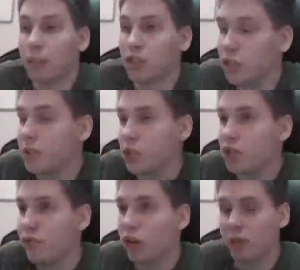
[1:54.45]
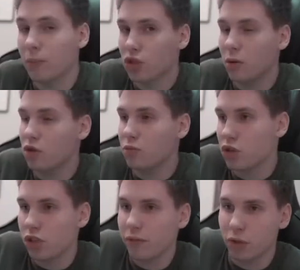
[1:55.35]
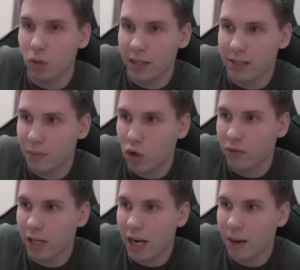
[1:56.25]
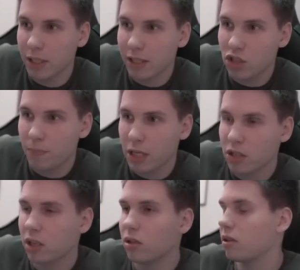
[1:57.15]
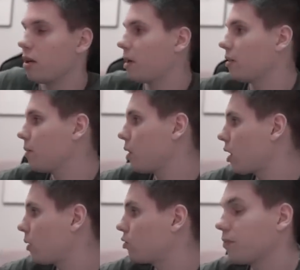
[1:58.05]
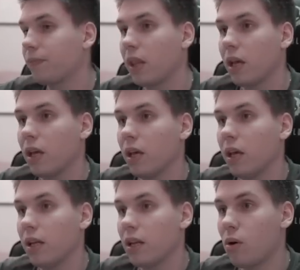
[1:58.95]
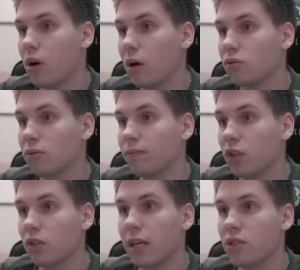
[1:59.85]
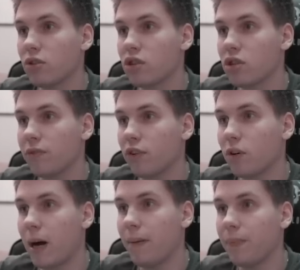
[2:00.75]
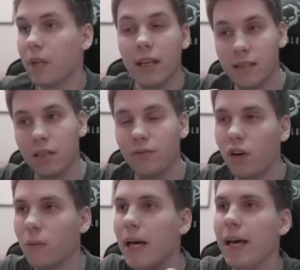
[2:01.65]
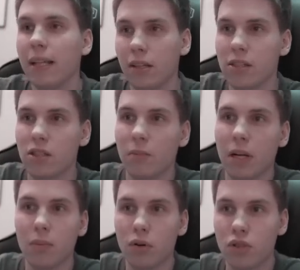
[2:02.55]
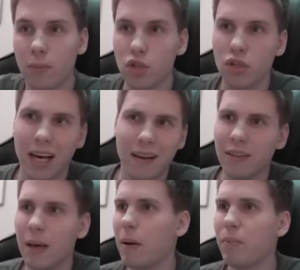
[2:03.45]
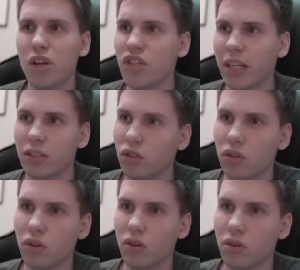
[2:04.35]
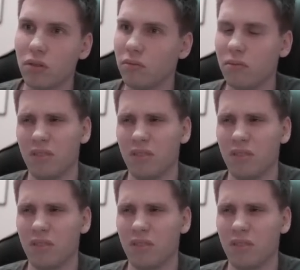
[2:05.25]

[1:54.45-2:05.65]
też nic przeciwko temu, żebyśmy szli w górę z tymi overallami, także paczka... No nie ma, nie ma okautu. Nie ma okautu. No dodajcie chociaż informa. Jest inform. To jest dobre, bo on się przyda. Nie mam pojęcia kto to... Yy...